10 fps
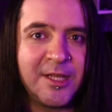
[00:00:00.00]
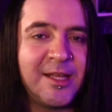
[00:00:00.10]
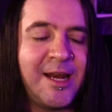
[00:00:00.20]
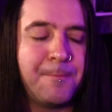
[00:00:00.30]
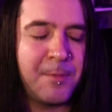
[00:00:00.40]

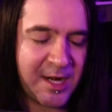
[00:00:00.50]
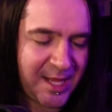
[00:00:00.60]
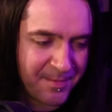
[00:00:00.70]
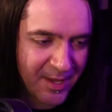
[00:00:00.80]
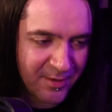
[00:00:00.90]
una delle
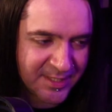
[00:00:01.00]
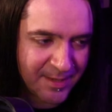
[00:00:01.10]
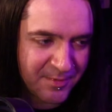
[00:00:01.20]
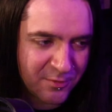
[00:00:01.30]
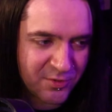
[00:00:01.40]
prime
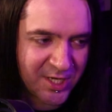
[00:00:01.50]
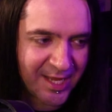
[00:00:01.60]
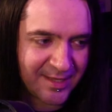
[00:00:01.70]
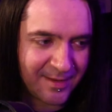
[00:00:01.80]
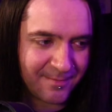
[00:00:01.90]
cose che mi
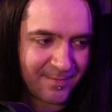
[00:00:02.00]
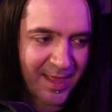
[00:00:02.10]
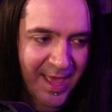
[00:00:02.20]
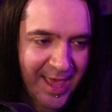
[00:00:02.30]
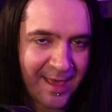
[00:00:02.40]
succede
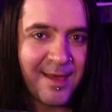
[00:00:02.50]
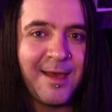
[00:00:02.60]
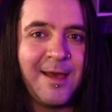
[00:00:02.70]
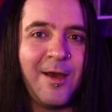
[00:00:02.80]
è,